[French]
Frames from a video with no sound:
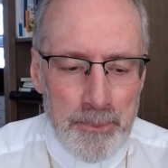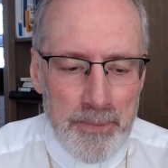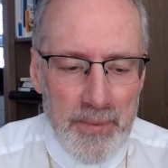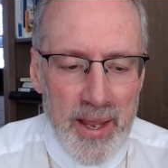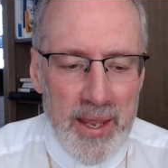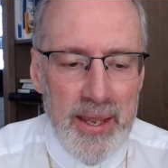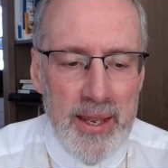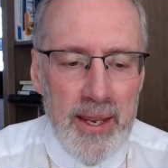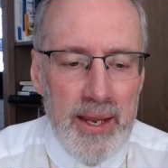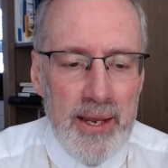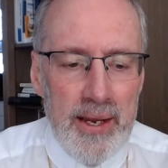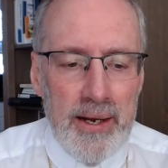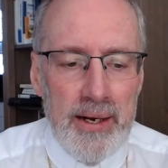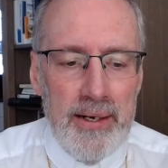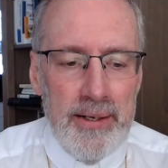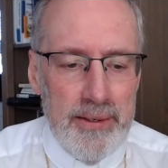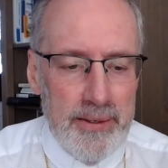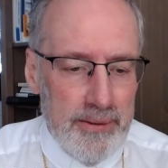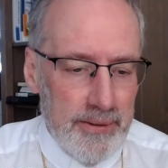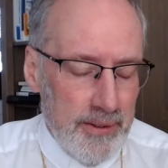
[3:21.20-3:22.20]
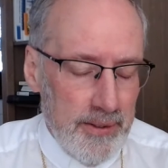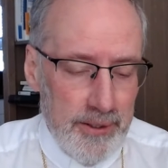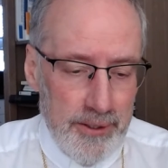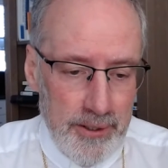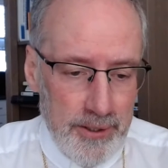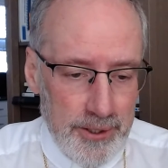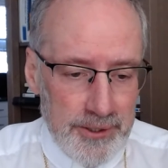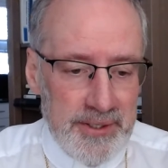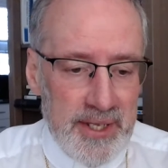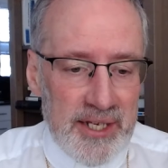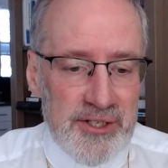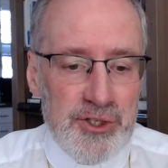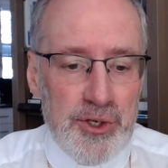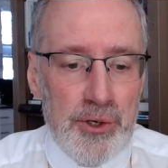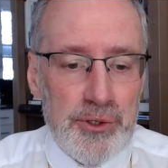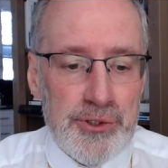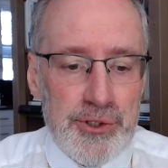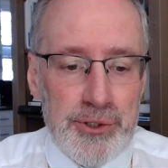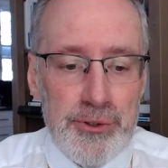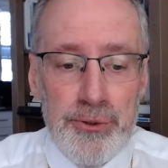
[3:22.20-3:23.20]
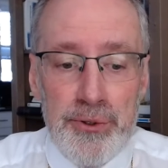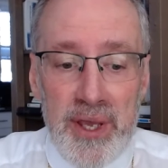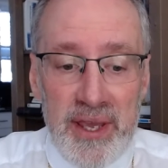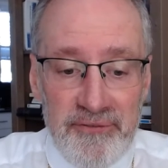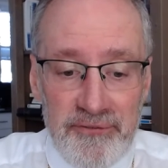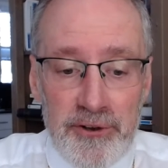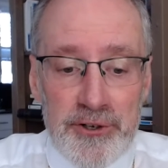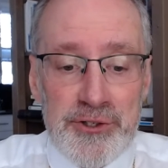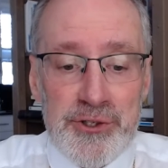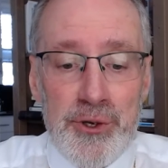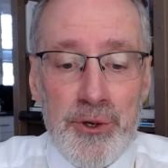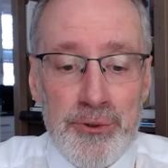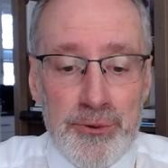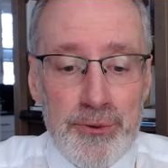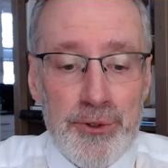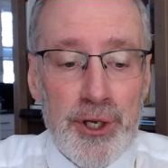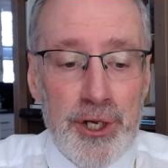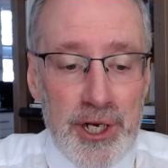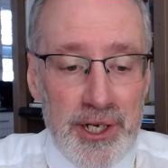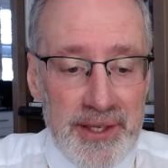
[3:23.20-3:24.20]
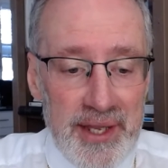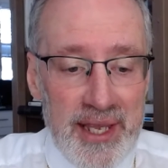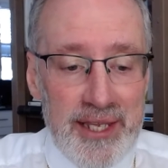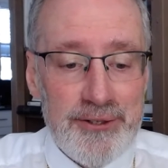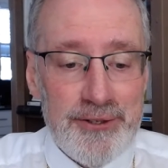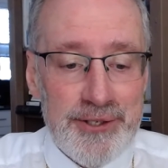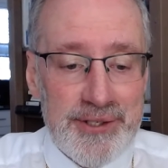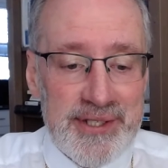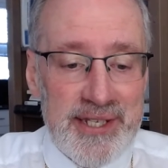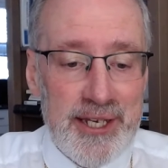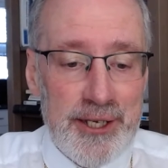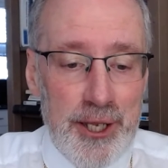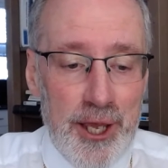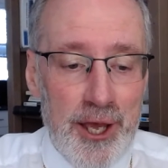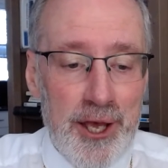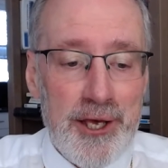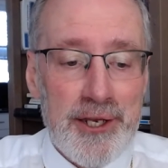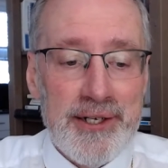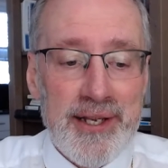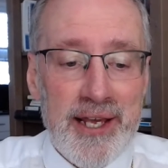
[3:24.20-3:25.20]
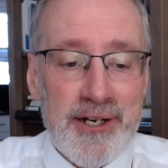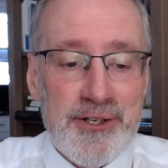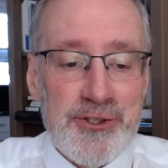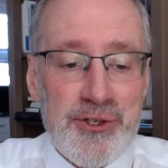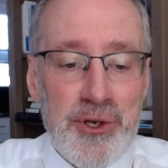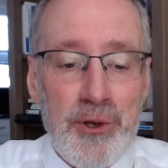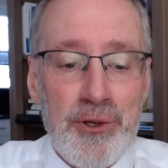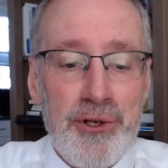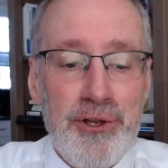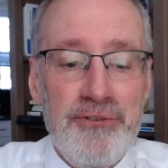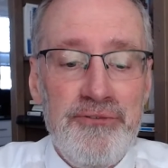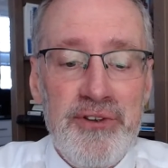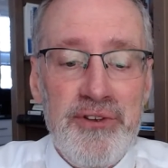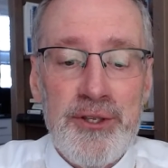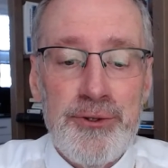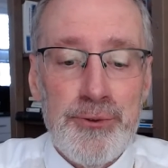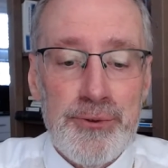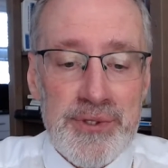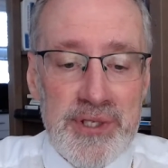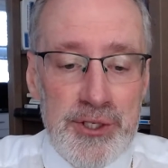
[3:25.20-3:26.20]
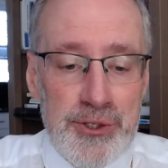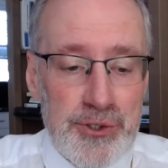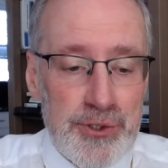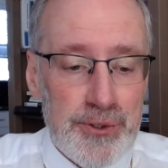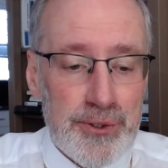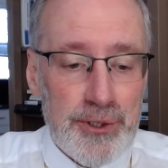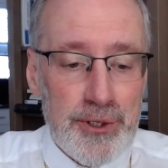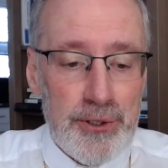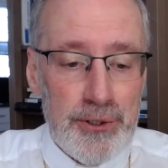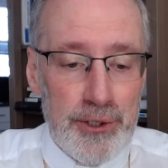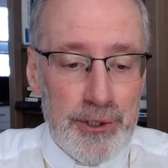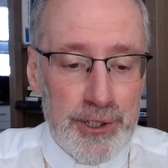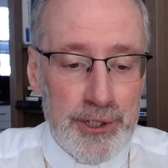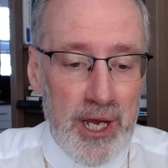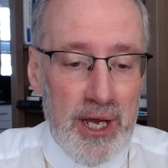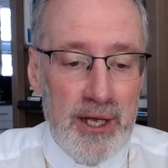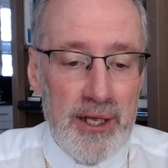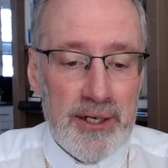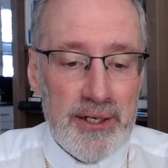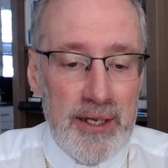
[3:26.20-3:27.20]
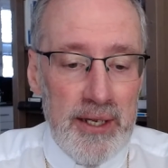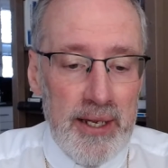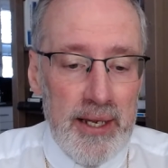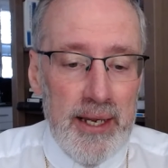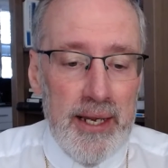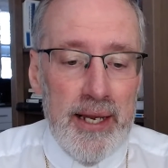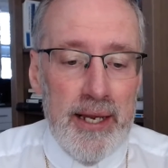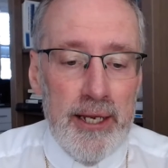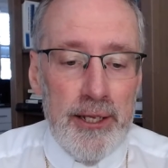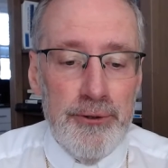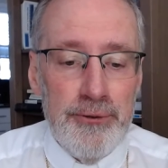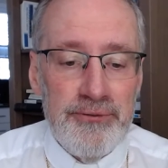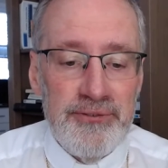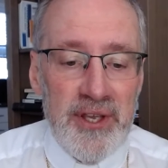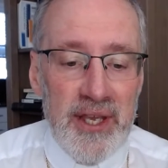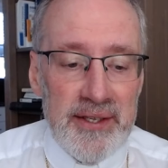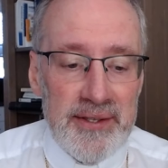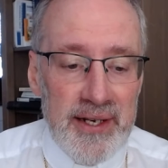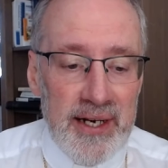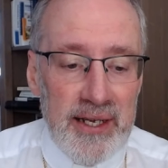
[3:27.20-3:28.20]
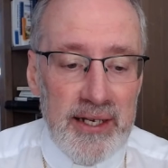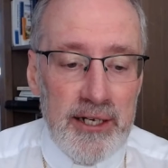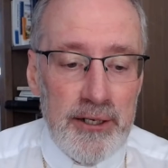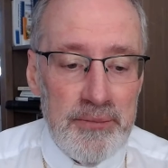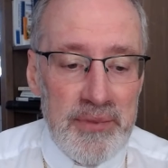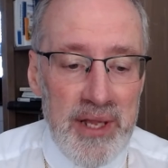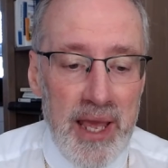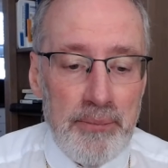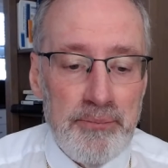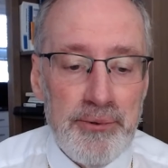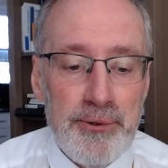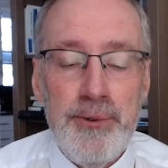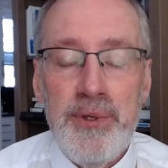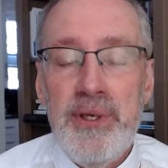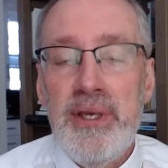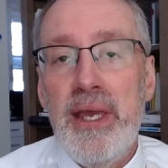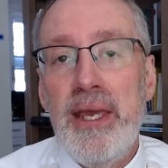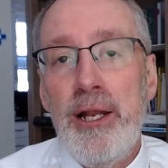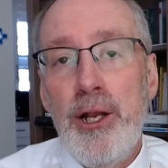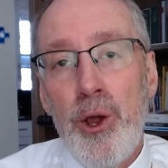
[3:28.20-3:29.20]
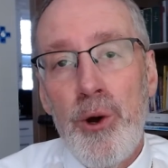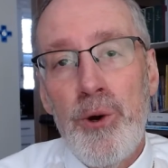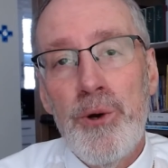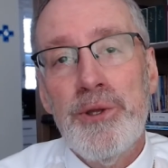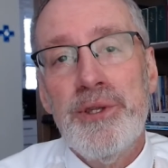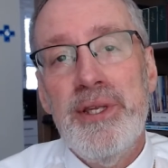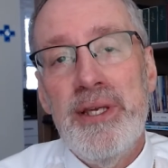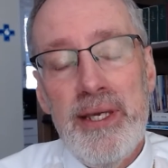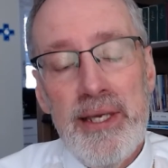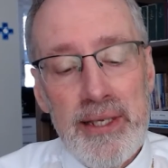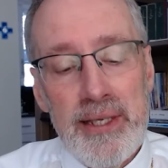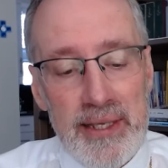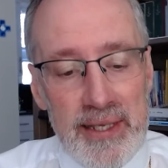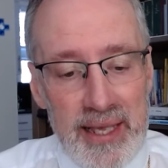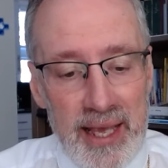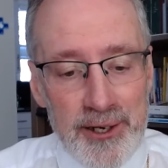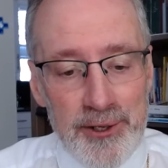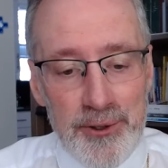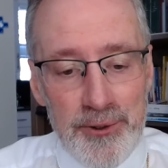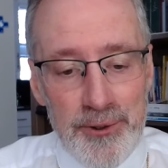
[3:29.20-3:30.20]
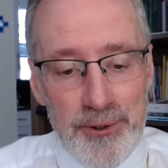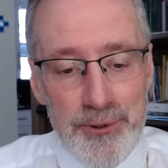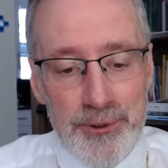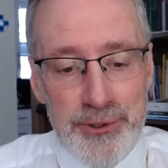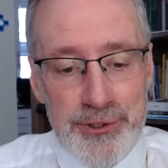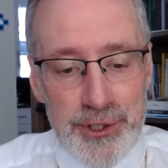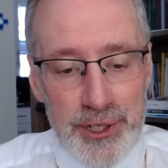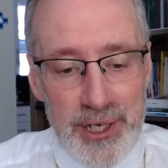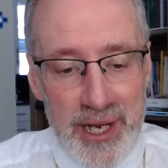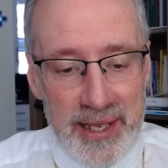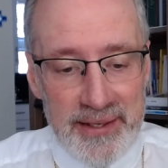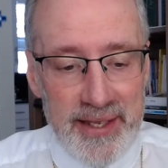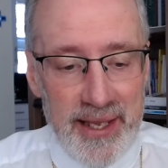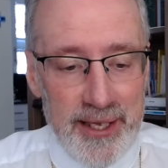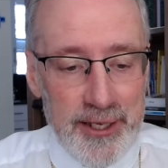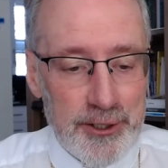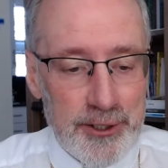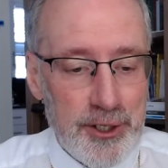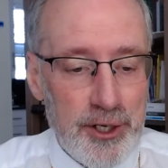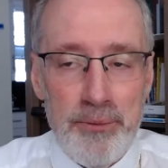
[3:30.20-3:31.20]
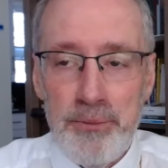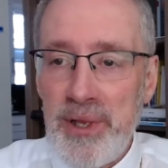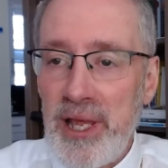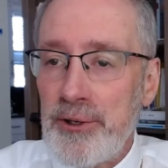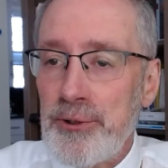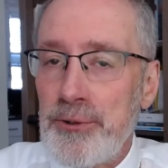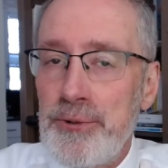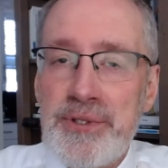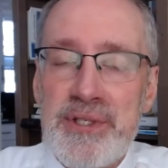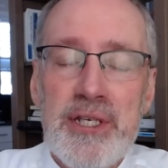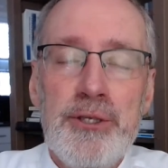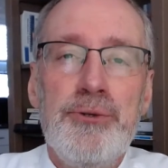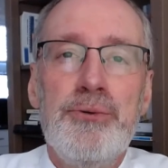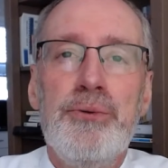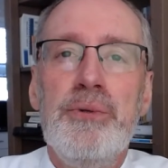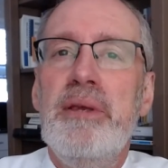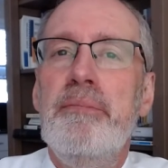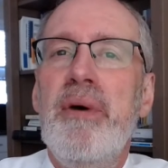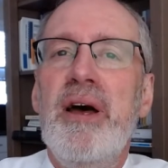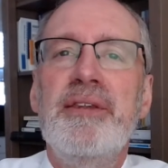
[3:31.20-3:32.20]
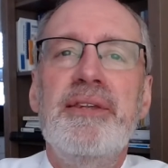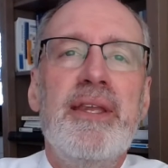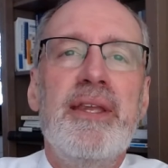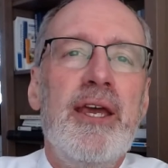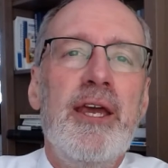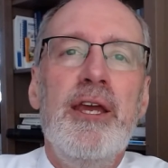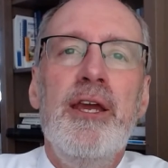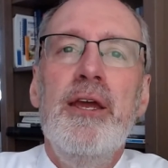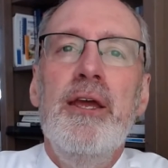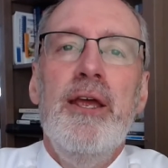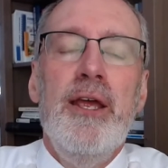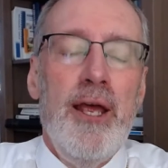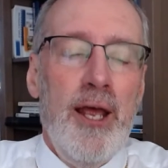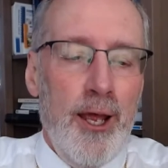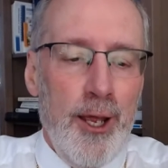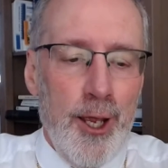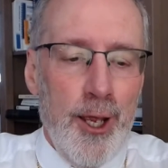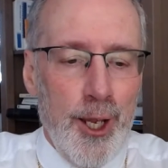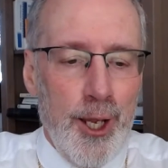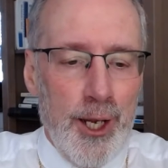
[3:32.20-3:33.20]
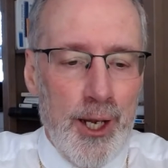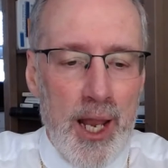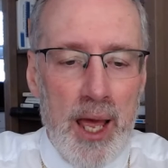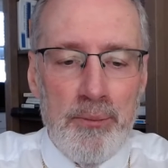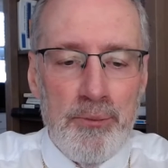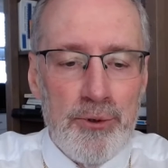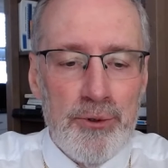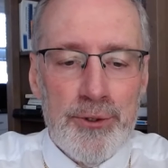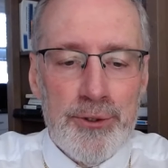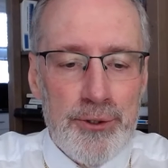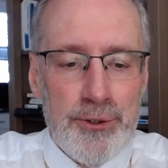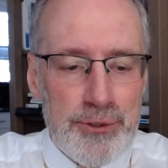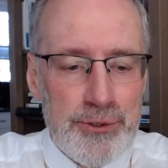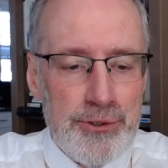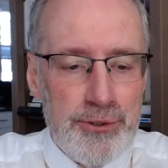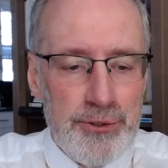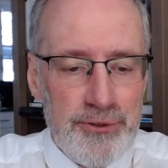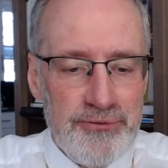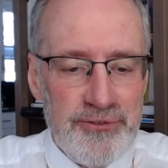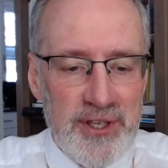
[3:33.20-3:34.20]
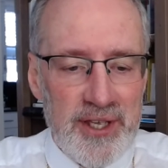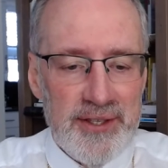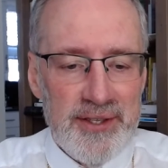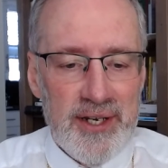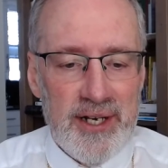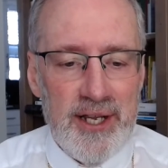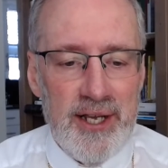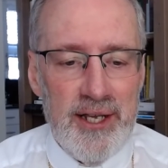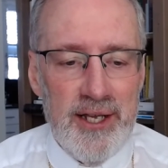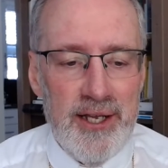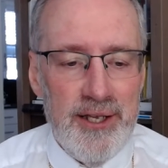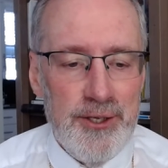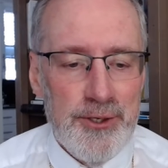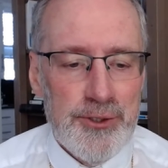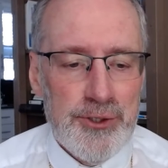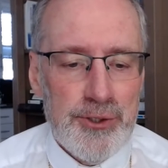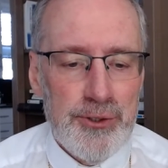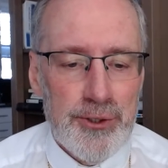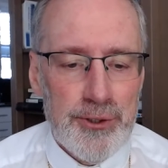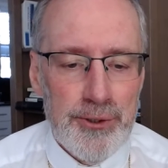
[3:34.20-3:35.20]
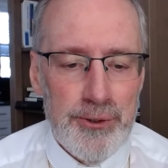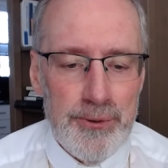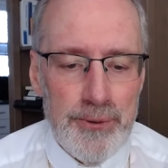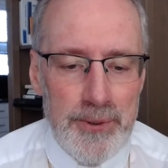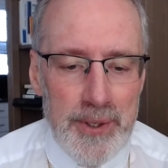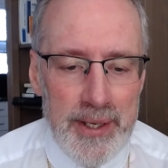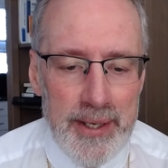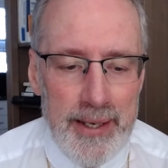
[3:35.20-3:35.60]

et euh, le, texte continue, Efforçons-nous de connaître le Seigneur, car son lever est aussi sûr que l'aurore. Il nous viendra comme la pluie et l'ondée qui arrose la terre. Comme la rosée tous les matins, euh, l'amour de Dieu viendra sur nous.